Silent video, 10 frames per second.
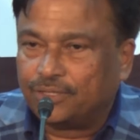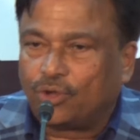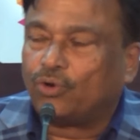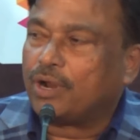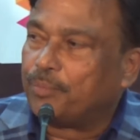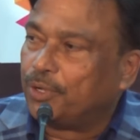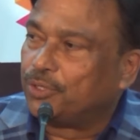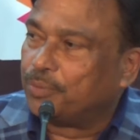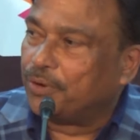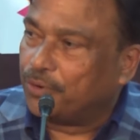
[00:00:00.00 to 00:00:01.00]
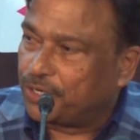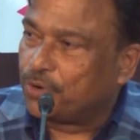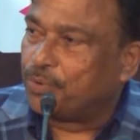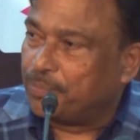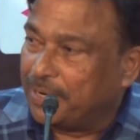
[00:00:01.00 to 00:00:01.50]
তখন আমরা হয়তো বা ওইটার
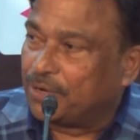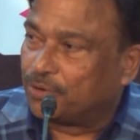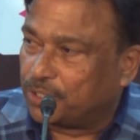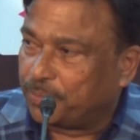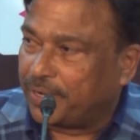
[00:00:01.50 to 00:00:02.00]
উপরে বিল করতে